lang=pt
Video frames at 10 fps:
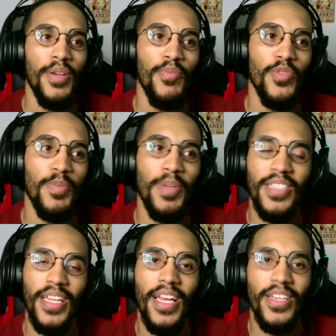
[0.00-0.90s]
Música pra gente tá
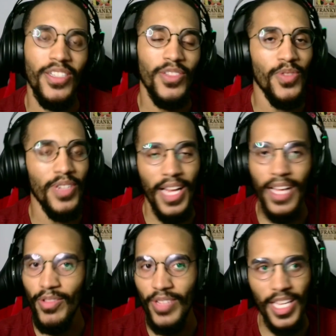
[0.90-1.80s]
reagindo lá
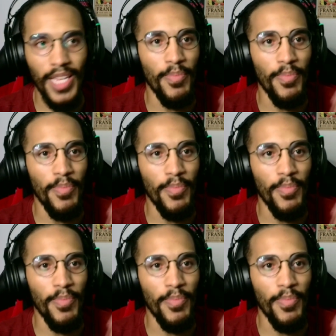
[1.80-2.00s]
no DM,